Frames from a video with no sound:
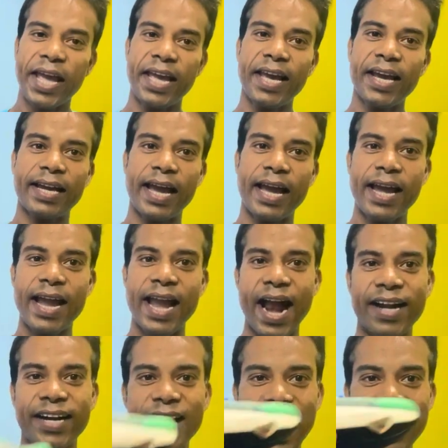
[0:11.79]
एक है
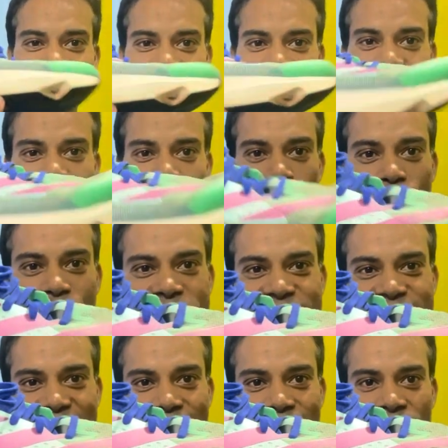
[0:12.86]
एडिडास का टकोमी
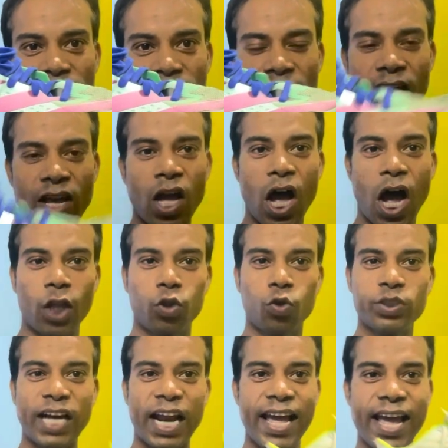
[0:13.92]
सेन और
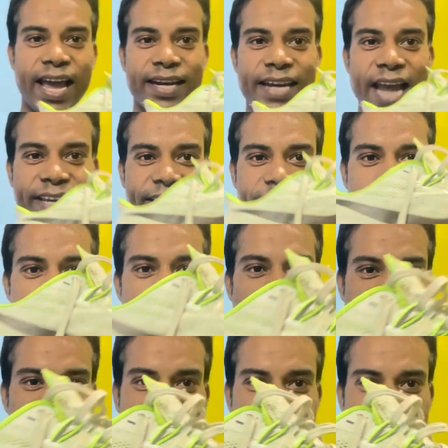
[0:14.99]
दूसरा है नाइकी का
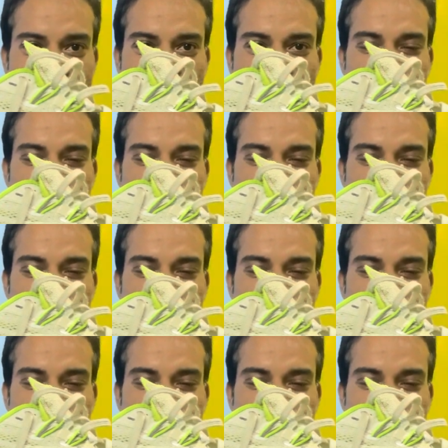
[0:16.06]
पेगसिस